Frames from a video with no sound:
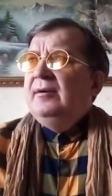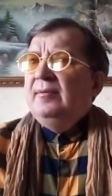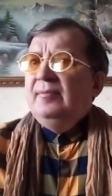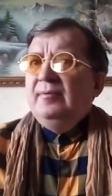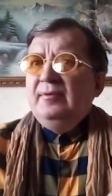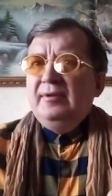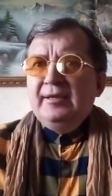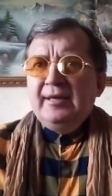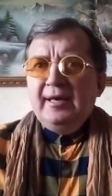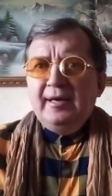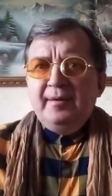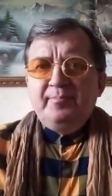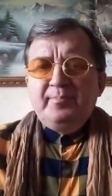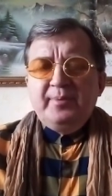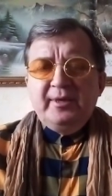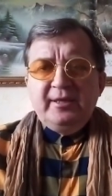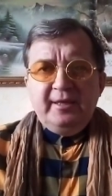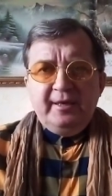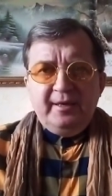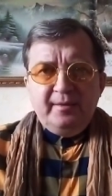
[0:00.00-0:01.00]
нам
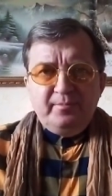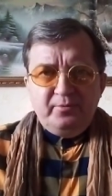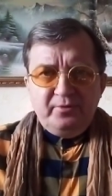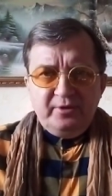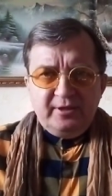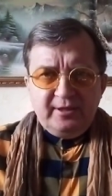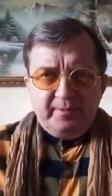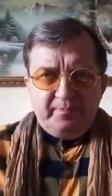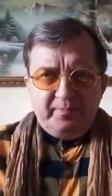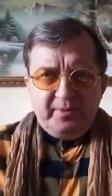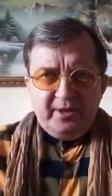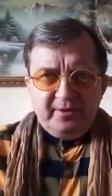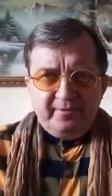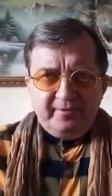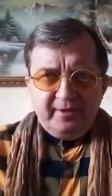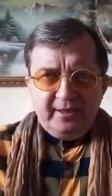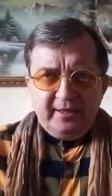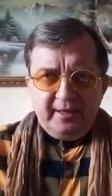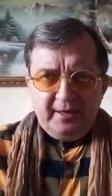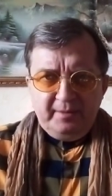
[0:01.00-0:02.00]
потребуется
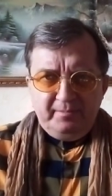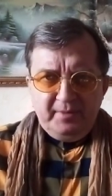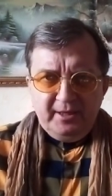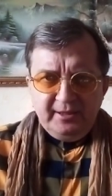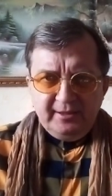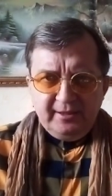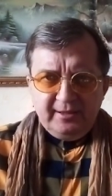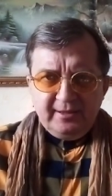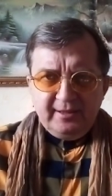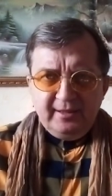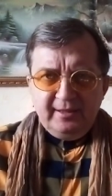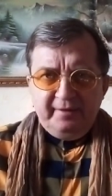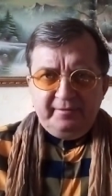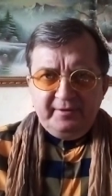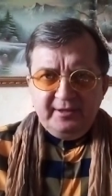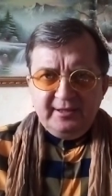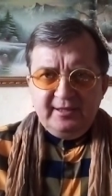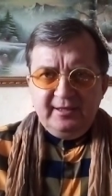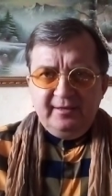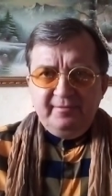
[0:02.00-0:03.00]
первые три месяца
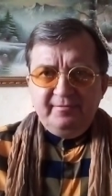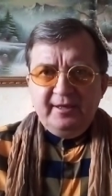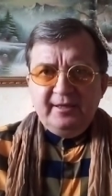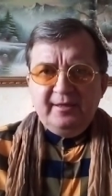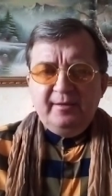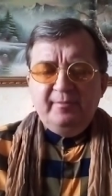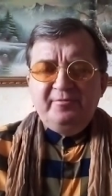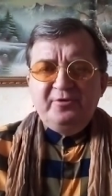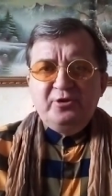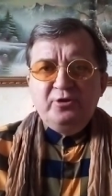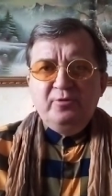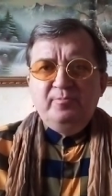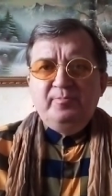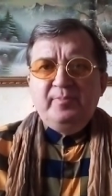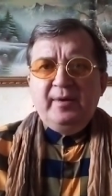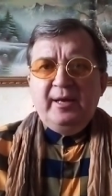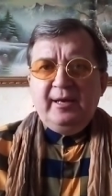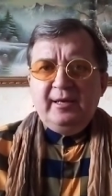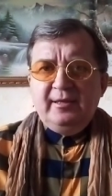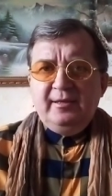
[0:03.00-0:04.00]
навести в этом всем
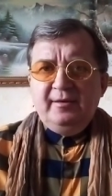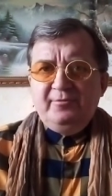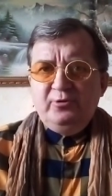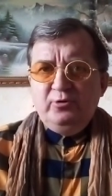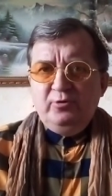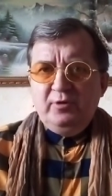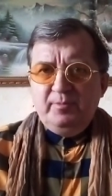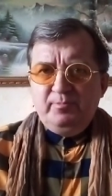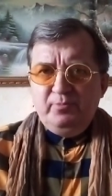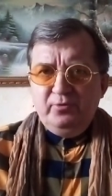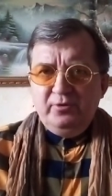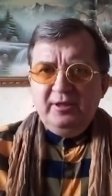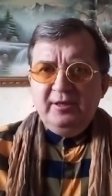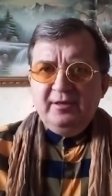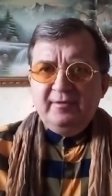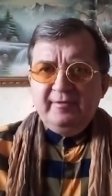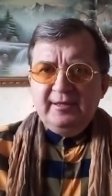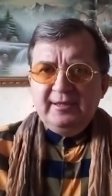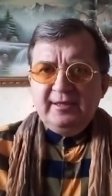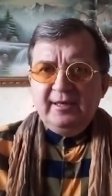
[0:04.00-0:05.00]
порядок в
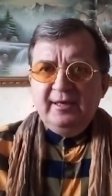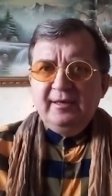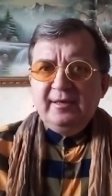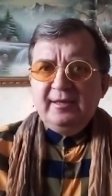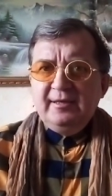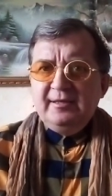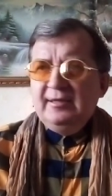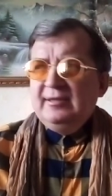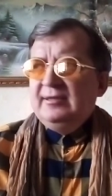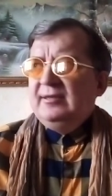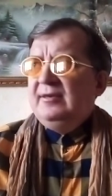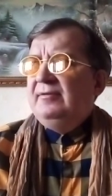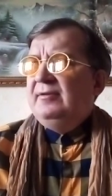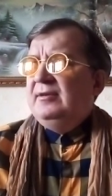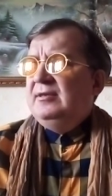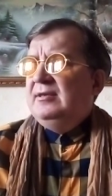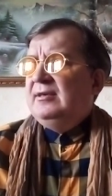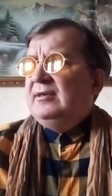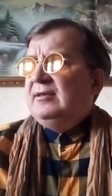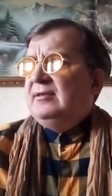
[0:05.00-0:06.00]
сухопутных войсках Российской
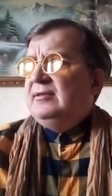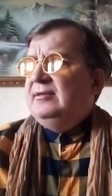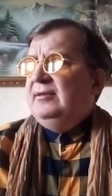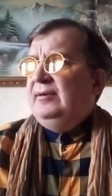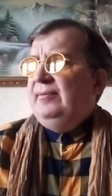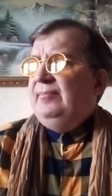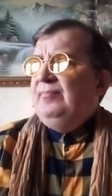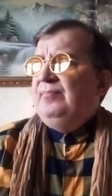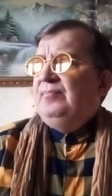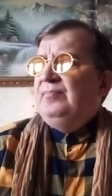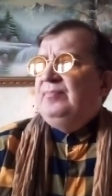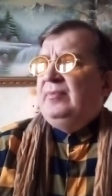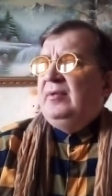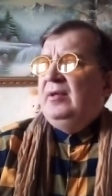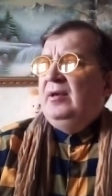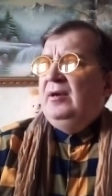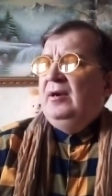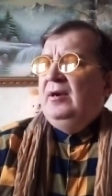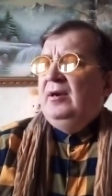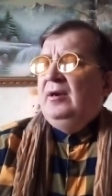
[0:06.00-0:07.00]
Федерации.
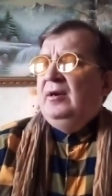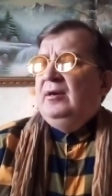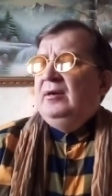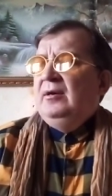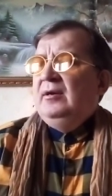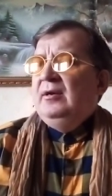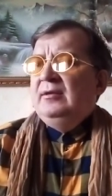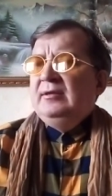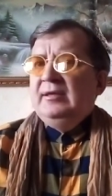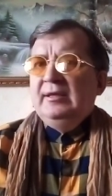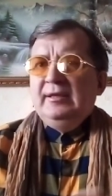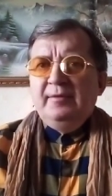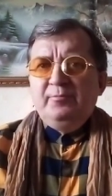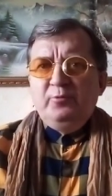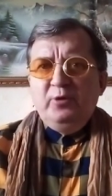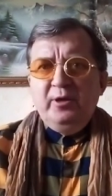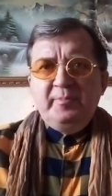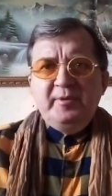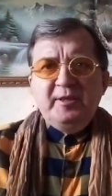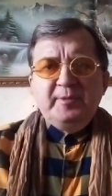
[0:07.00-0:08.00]

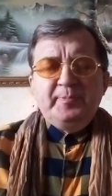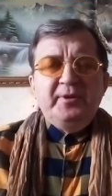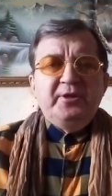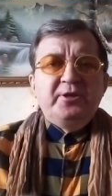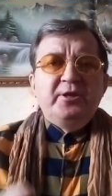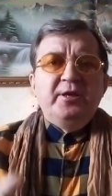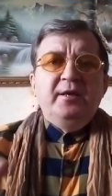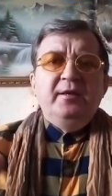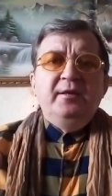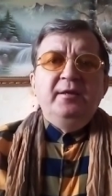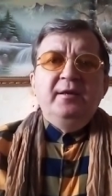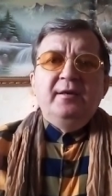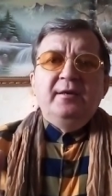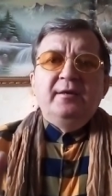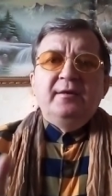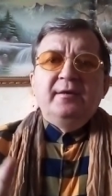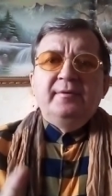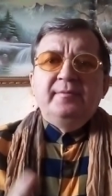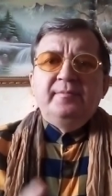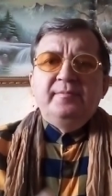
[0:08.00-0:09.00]
Тыловое
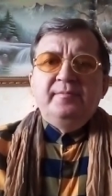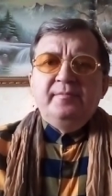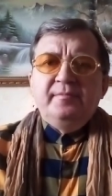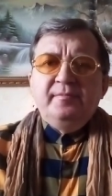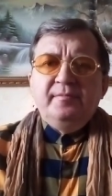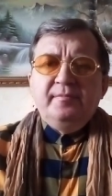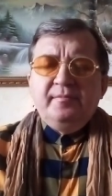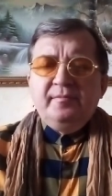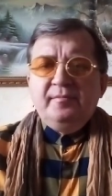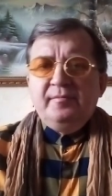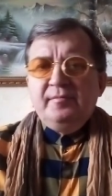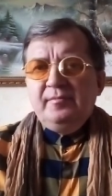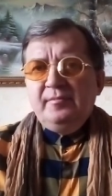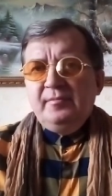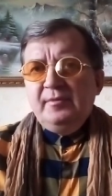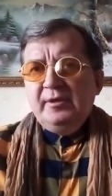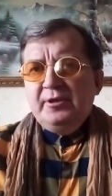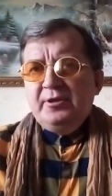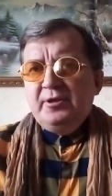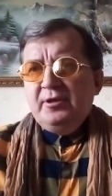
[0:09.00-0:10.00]
обеспечение,
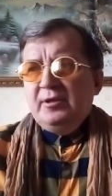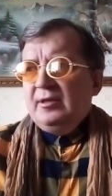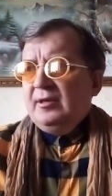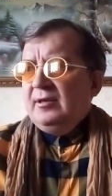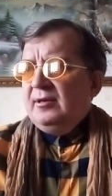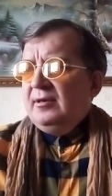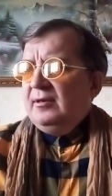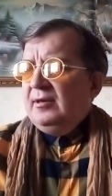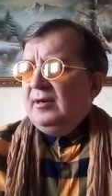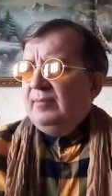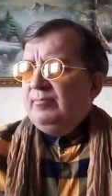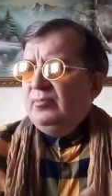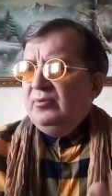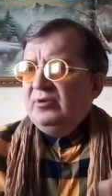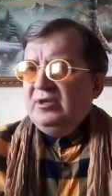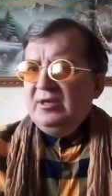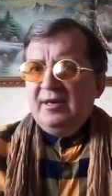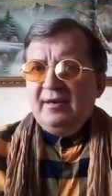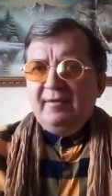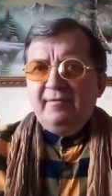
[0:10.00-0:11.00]
значит,
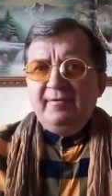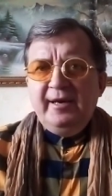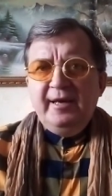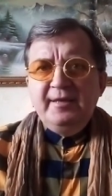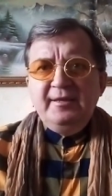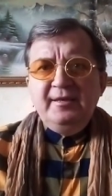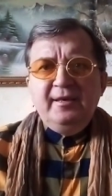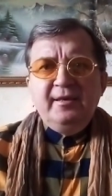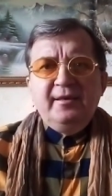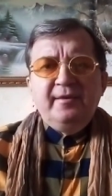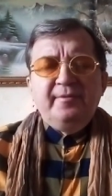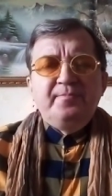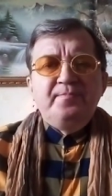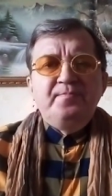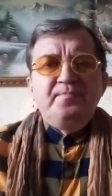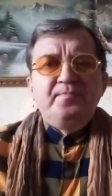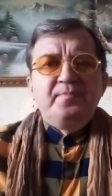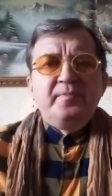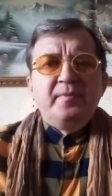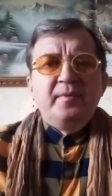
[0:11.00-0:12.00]
обмундирование,
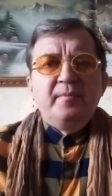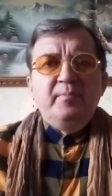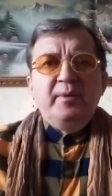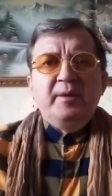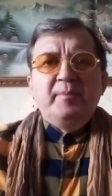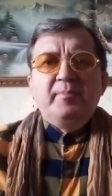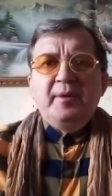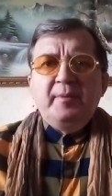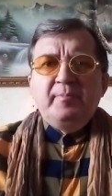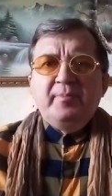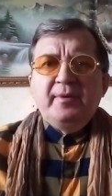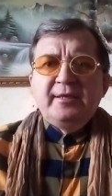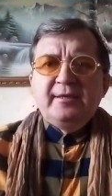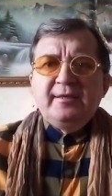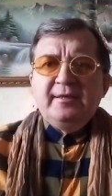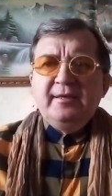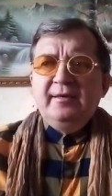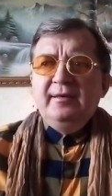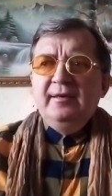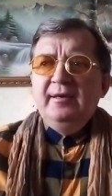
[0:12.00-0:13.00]

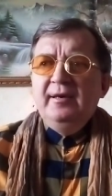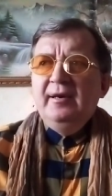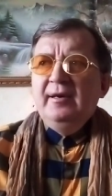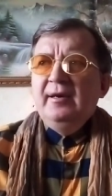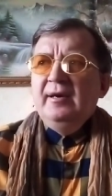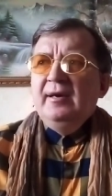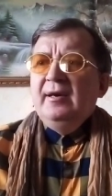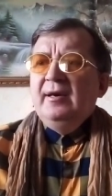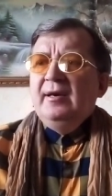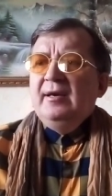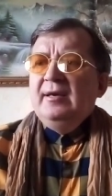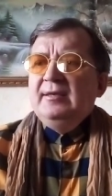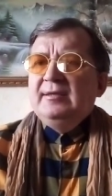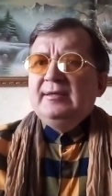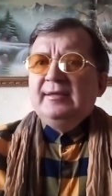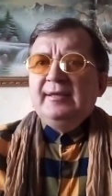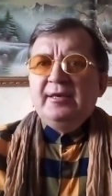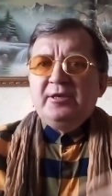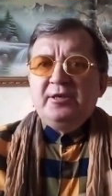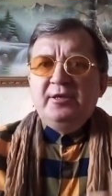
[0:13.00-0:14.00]
боеприпасы и
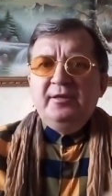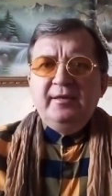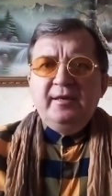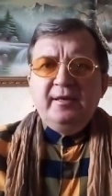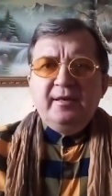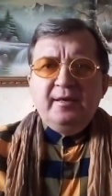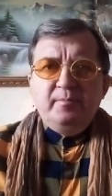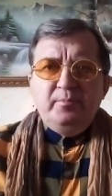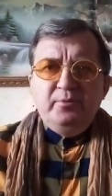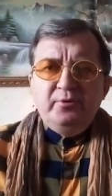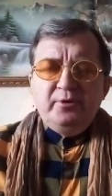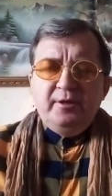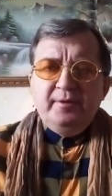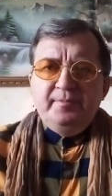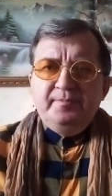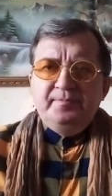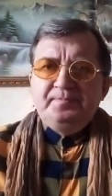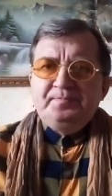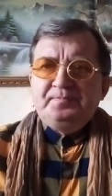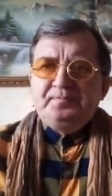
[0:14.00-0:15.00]
слаженная работа.